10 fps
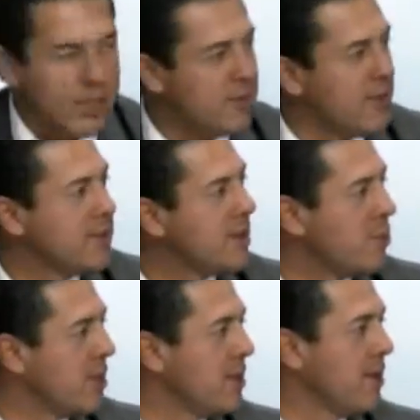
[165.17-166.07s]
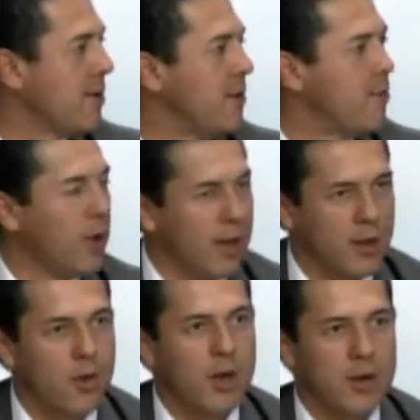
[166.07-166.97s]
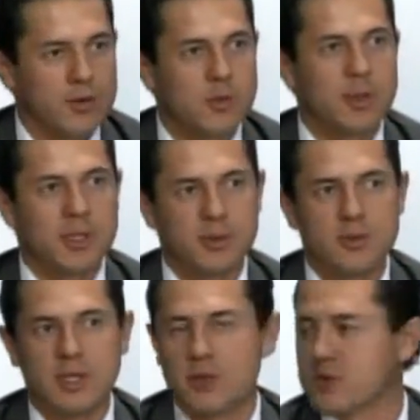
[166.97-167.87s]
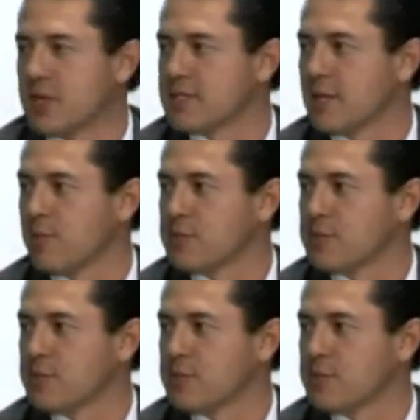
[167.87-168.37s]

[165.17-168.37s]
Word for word: intensamente para lograr los objetivos que nos trazamos.